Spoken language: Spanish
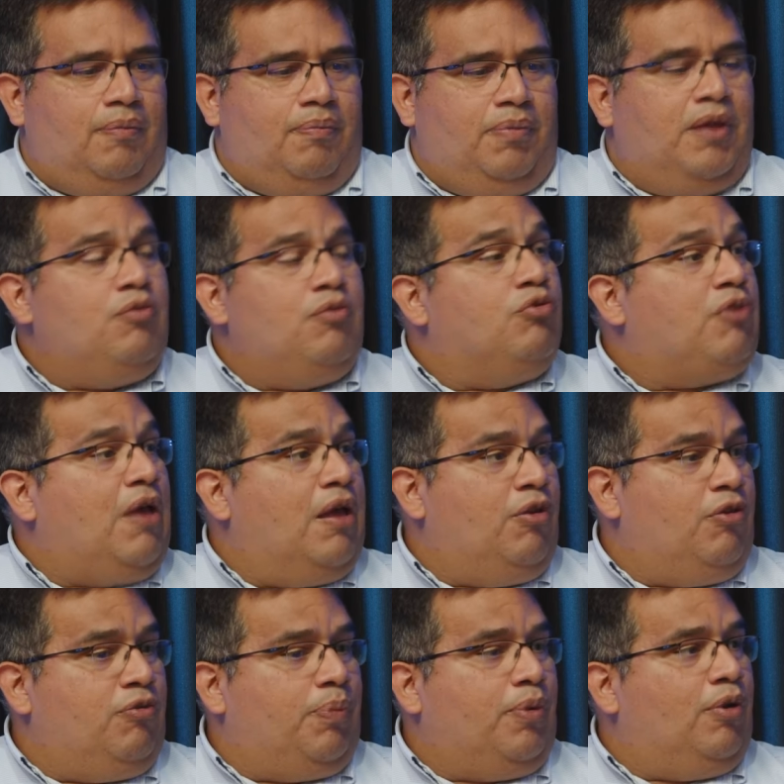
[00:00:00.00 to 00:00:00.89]
bien
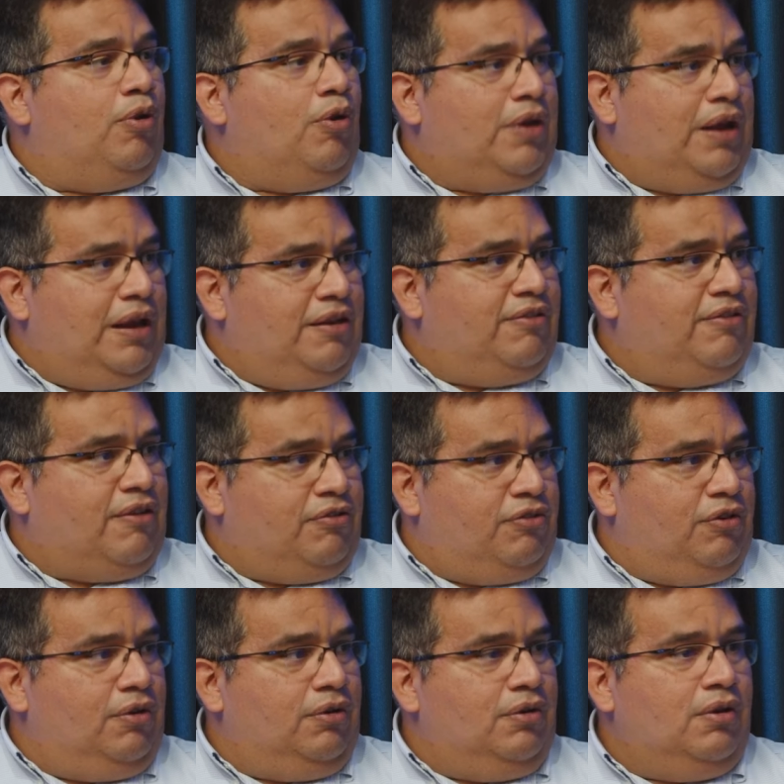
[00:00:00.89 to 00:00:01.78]
usados por la
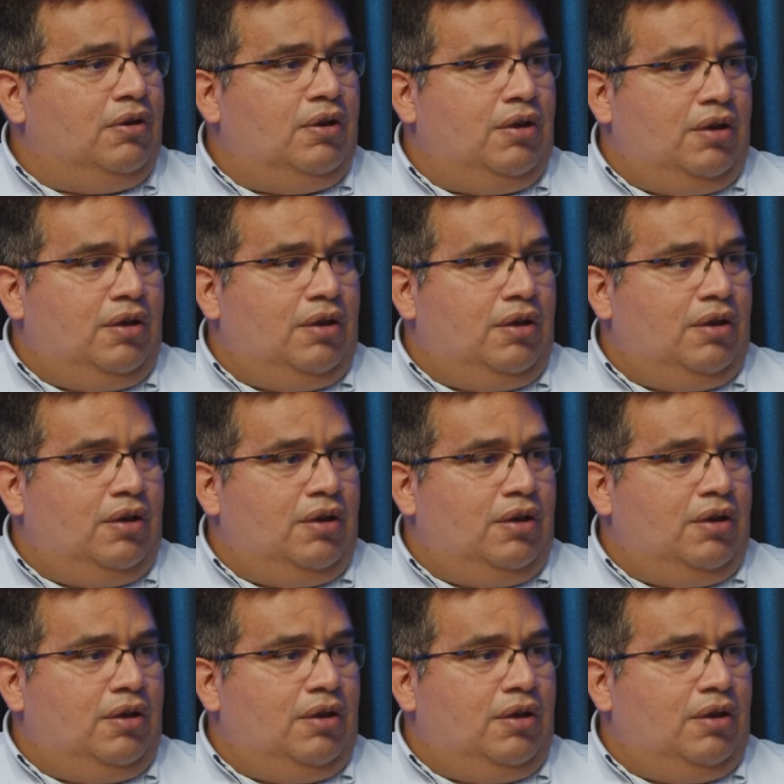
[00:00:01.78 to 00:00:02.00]
organización